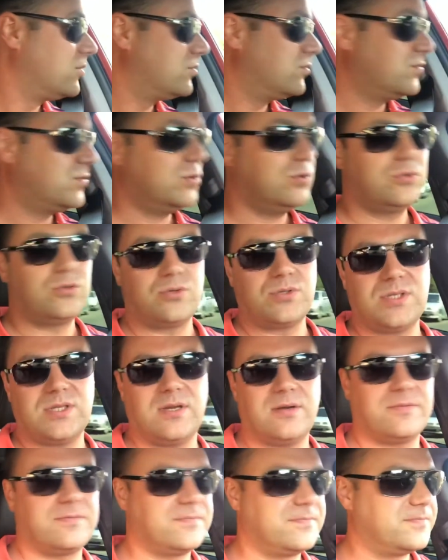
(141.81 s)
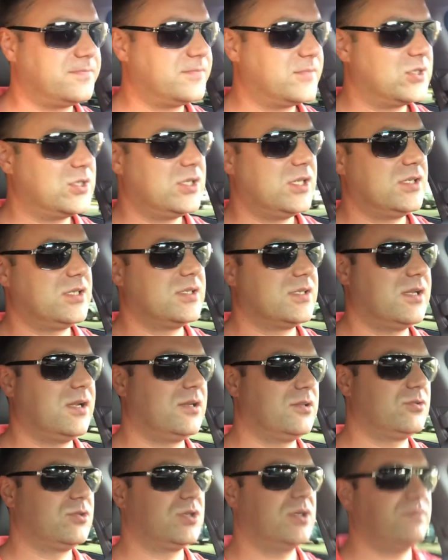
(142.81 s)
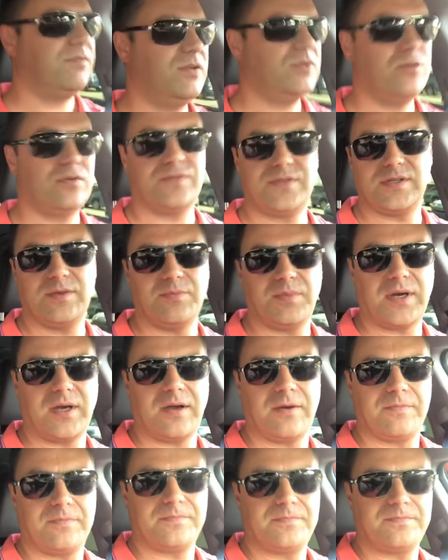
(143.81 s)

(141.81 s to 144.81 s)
Ну все, друзья, ждите следующих видео. Всем пока.